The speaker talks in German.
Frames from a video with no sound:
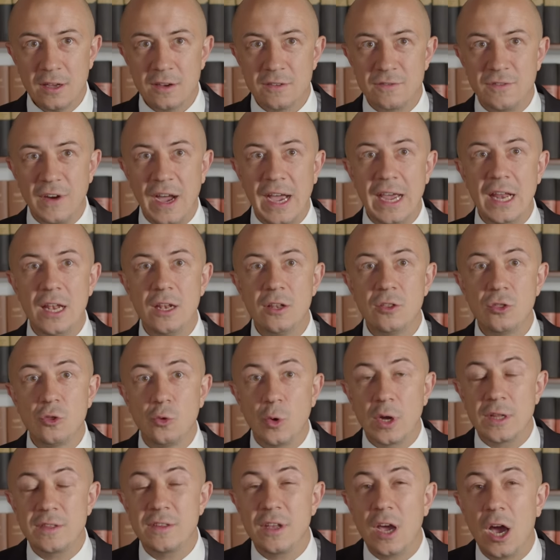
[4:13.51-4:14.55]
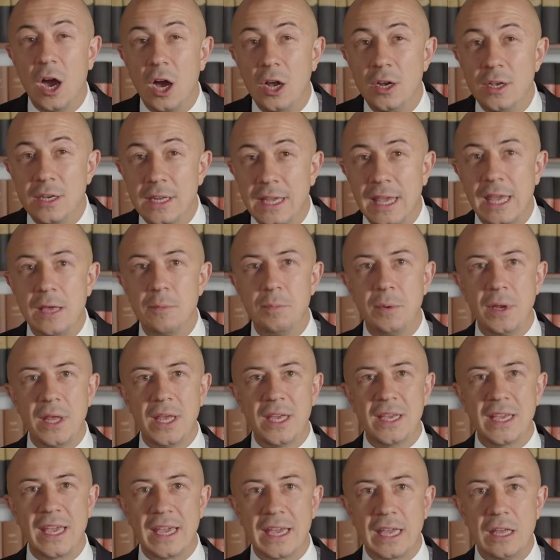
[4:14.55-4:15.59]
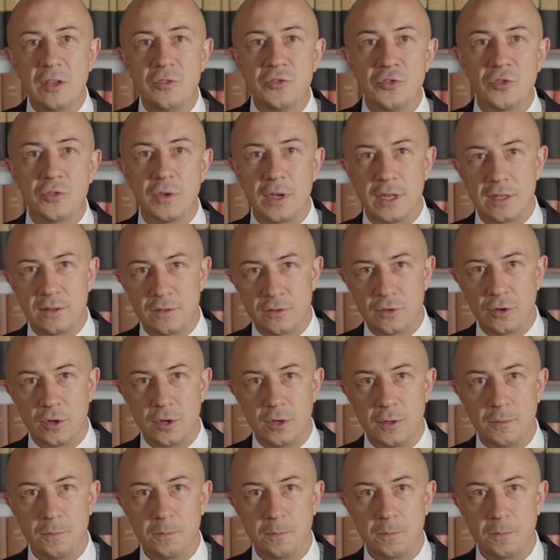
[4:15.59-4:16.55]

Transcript: weil dort angeblich gekifft werden soll?